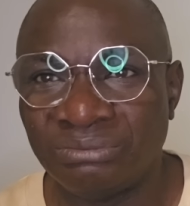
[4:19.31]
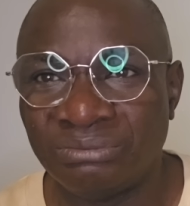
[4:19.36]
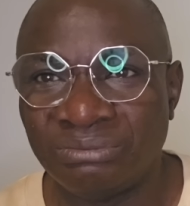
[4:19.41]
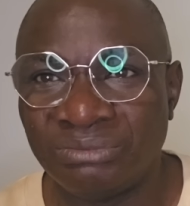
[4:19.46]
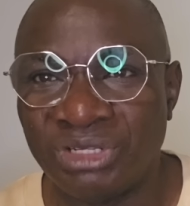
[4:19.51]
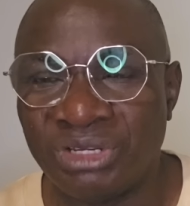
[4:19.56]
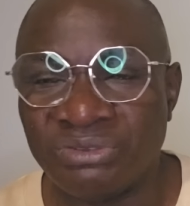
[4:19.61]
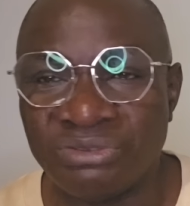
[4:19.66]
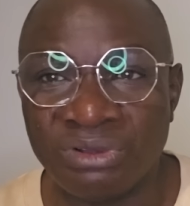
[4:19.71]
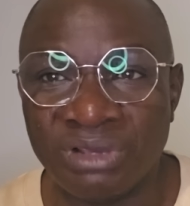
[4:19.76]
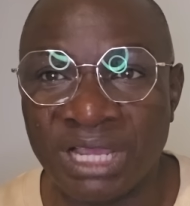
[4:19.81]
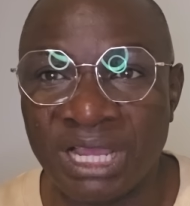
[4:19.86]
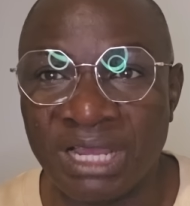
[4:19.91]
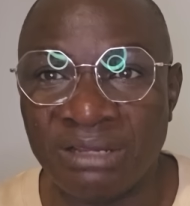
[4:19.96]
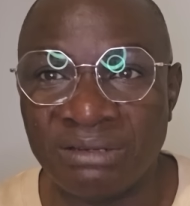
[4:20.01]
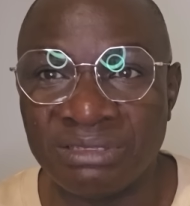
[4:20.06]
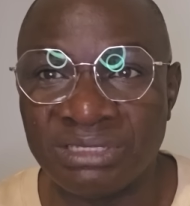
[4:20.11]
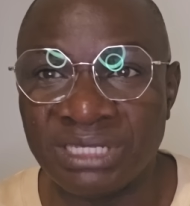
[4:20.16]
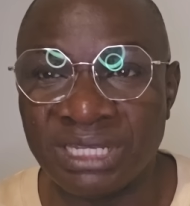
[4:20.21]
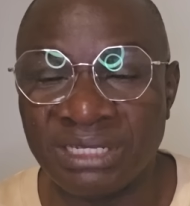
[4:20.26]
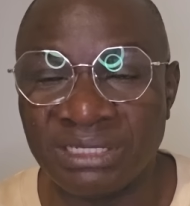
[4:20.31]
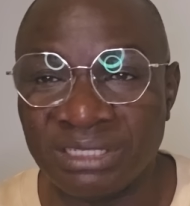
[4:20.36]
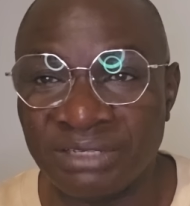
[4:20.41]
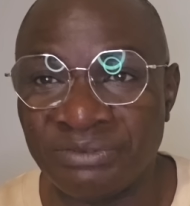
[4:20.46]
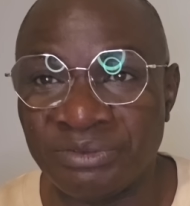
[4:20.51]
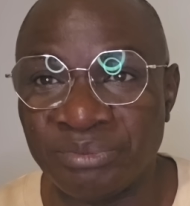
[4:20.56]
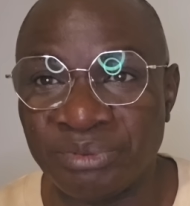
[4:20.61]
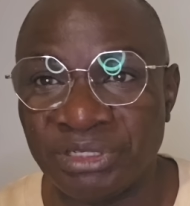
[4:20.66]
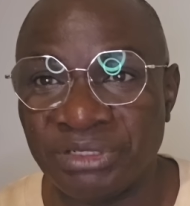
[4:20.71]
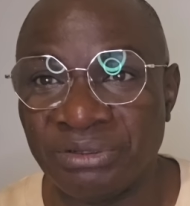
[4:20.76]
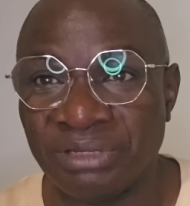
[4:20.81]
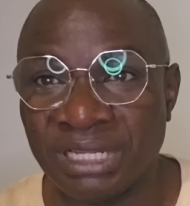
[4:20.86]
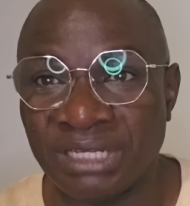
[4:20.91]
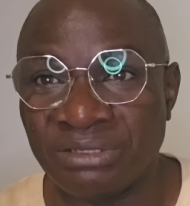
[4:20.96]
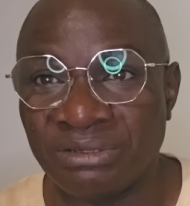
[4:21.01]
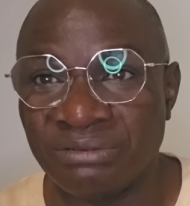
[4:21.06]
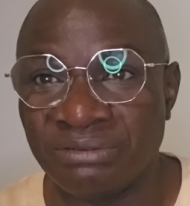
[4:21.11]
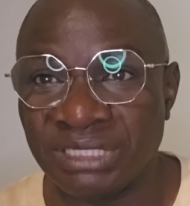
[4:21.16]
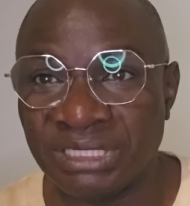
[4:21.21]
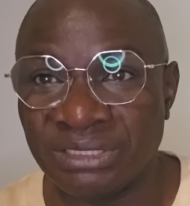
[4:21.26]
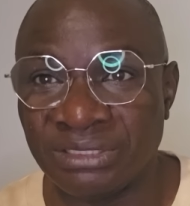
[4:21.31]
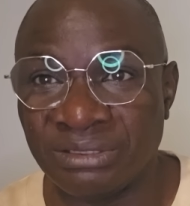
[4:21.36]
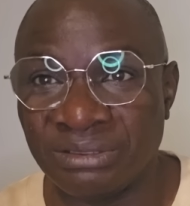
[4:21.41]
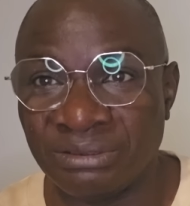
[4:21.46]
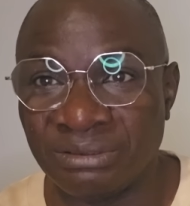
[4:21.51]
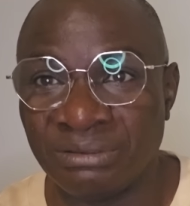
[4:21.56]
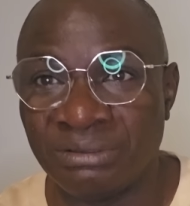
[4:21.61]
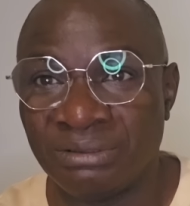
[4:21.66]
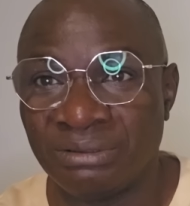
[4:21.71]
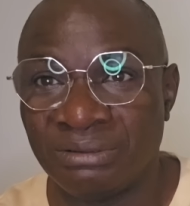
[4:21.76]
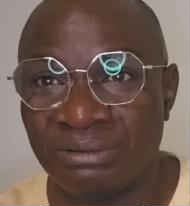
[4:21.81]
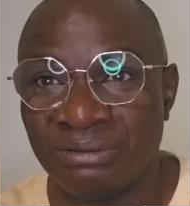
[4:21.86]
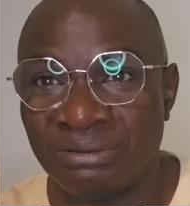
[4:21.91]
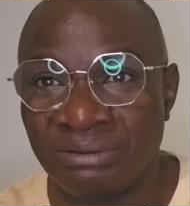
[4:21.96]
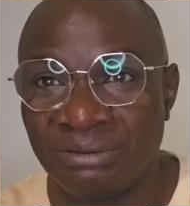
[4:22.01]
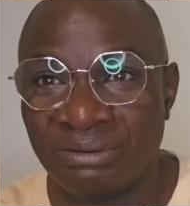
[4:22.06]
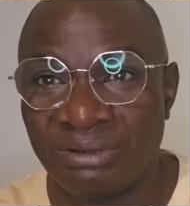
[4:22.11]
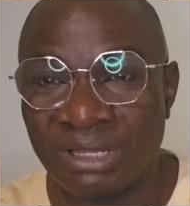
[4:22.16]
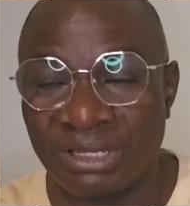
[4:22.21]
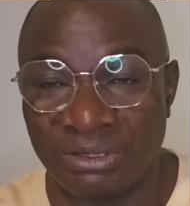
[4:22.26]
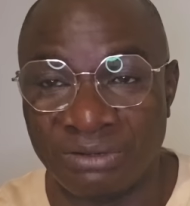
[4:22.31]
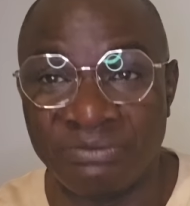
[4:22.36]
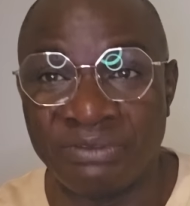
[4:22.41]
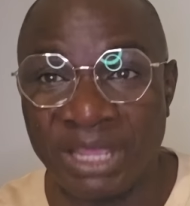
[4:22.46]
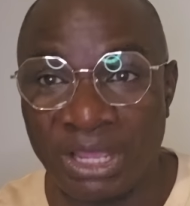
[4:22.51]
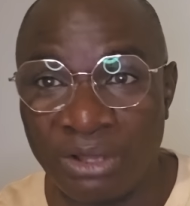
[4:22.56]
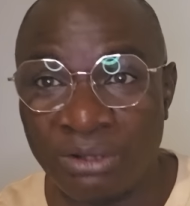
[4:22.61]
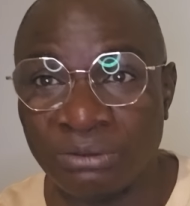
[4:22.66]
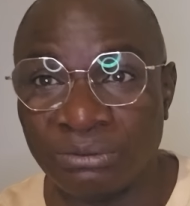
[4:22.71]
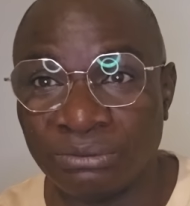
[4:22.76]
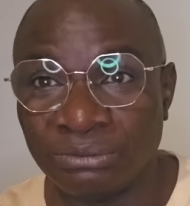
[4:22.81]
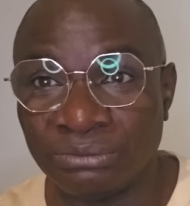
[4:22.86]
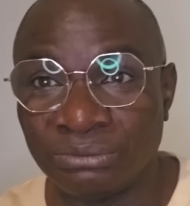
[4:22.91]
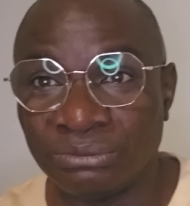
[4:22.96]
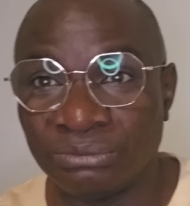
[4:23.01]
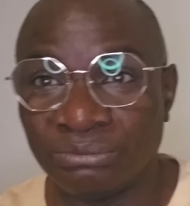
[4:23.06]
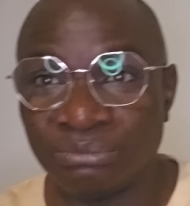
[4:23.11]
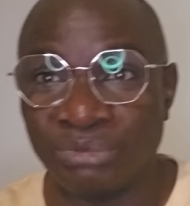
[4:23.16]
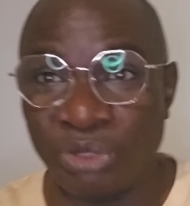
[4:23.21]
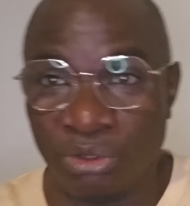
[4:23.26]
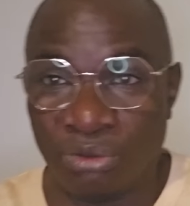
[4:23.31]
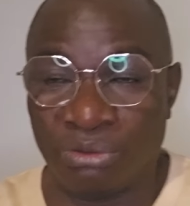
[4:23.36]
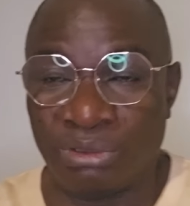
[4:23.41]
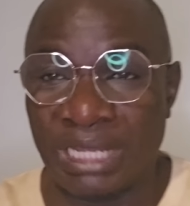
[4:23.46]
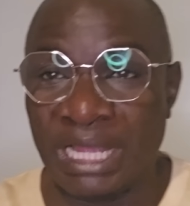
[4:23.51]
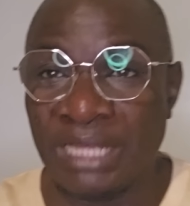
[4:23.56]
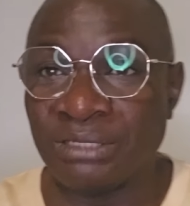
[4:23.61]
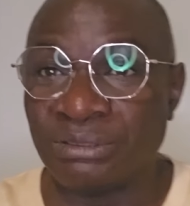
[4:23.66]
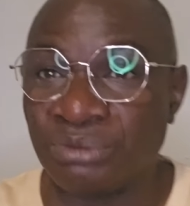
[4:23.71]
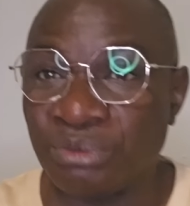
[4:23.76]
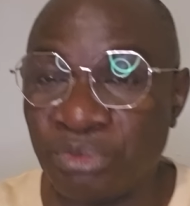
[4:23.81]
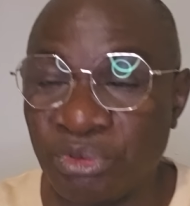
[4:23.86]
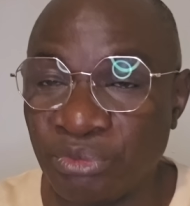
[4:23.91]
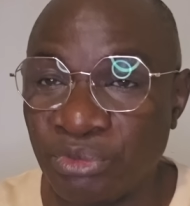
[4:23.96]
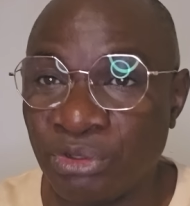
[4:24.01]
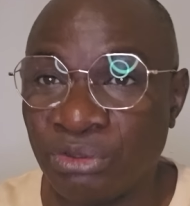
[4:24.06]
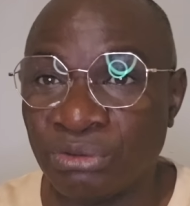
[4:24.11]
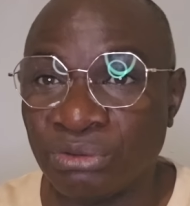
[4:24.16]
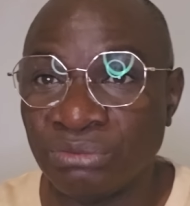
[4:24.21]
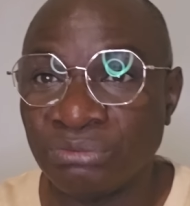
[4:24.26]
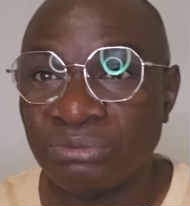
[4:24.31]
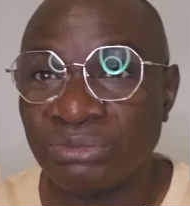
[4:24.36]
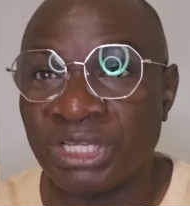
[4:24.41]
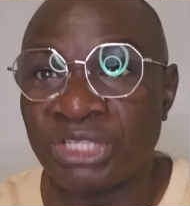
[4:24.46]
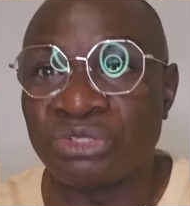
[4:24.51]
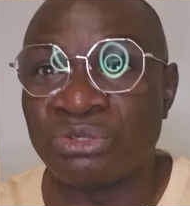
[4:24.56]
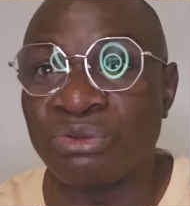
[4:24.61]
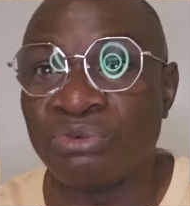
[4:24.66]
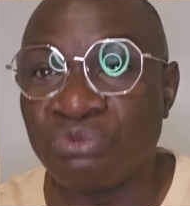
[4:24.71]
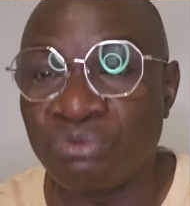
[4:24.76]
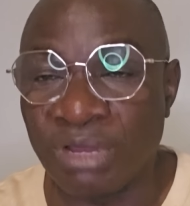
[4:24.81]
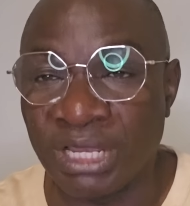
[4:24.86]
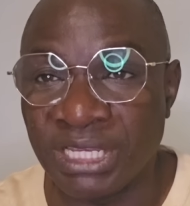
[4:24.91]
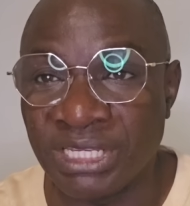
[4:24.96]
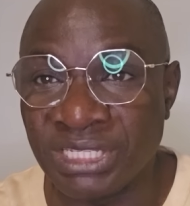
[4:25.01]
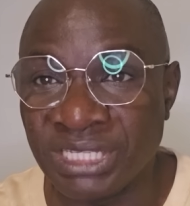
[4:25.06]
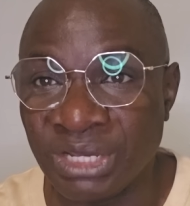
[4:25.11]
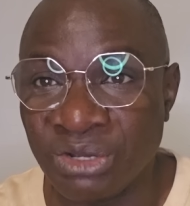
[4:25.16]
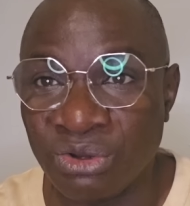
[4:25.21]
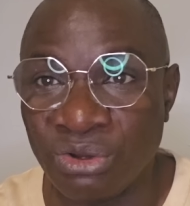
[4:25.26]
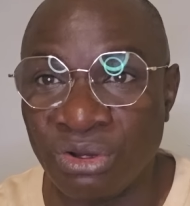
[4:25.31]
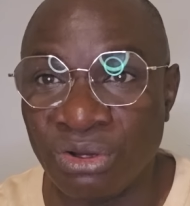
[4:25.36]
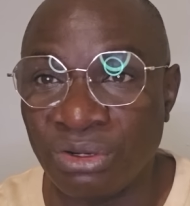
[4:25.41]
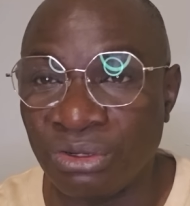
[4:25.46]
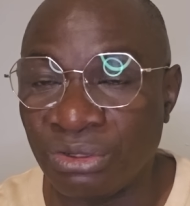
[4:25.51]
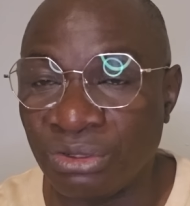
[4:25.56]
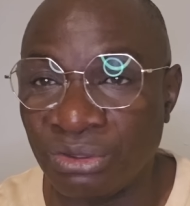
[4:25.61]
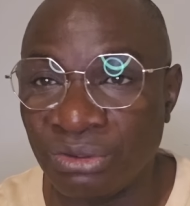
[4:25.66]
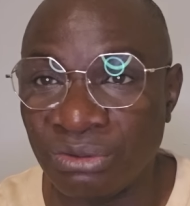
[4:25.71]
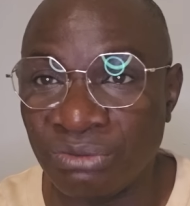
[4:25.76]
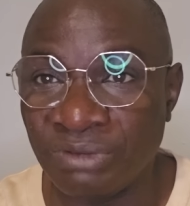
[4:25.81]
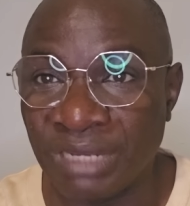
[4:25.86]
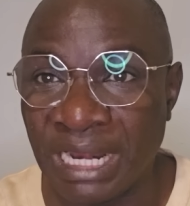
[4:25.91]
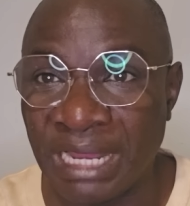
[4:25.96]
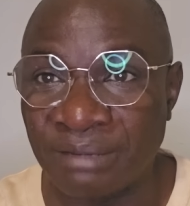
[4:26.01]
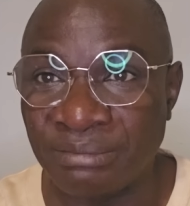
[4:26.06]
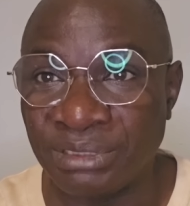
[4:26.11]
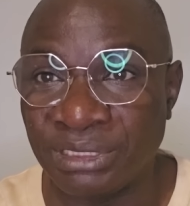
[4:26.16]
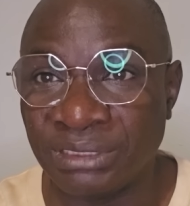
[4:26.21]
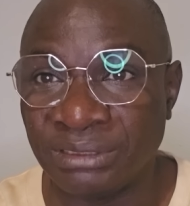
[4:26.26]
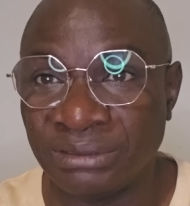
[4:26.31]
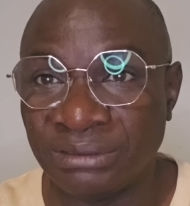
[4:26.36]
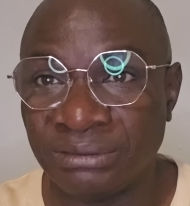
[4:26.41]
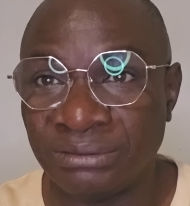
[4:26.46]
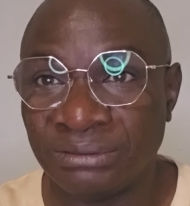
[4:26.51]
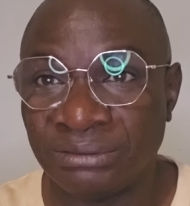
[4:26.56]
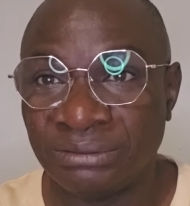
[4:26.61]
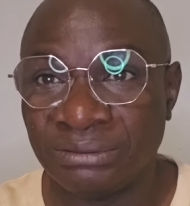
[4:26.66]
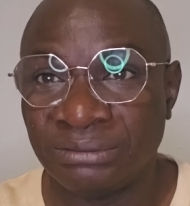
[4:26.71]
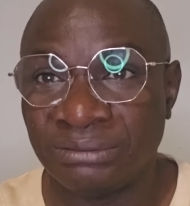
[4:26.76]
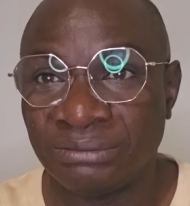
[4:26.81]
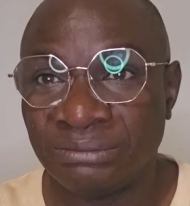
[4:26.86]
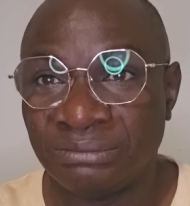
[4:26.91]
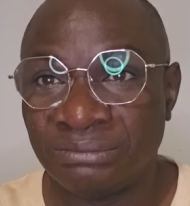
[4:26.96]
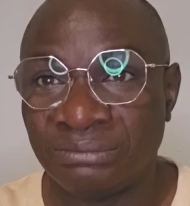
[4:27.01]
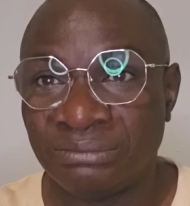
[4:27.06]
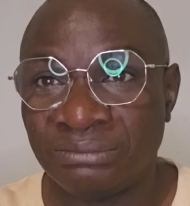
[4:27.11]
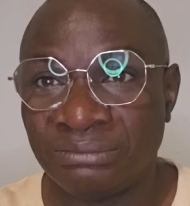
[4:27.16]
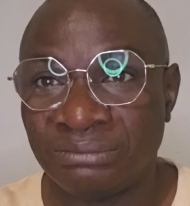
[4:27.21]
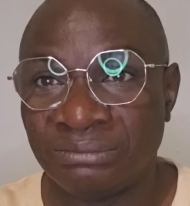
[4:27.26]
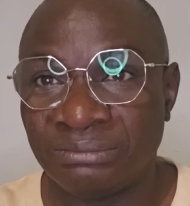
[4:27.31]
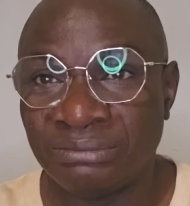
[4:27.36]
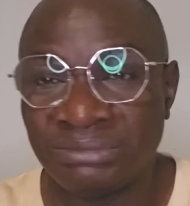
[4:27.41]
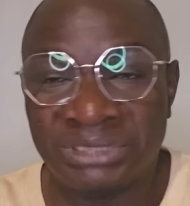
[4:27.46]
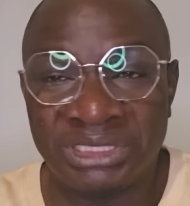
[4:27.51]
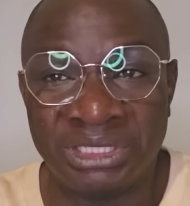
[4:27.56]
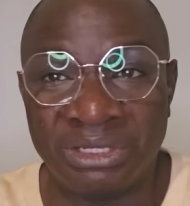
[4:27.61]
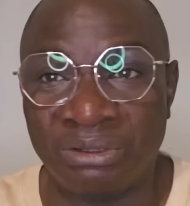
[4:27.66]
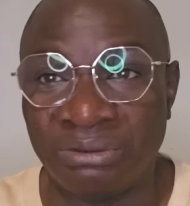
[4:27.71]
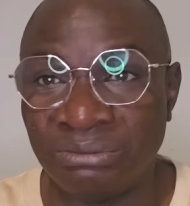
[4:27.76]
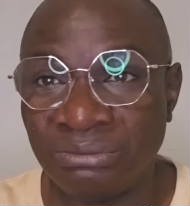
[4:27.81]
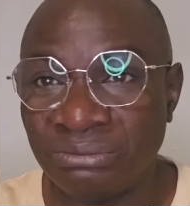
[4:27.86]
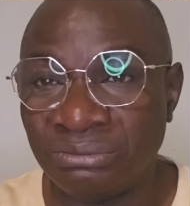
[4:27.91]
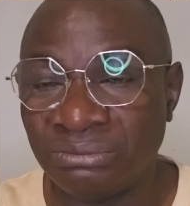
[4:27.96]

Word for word: 1945, ça fait près de 80 ans, 80 ans. Bon, à ce moment, est-ce que vous croyez que c'est encore euh, valable Non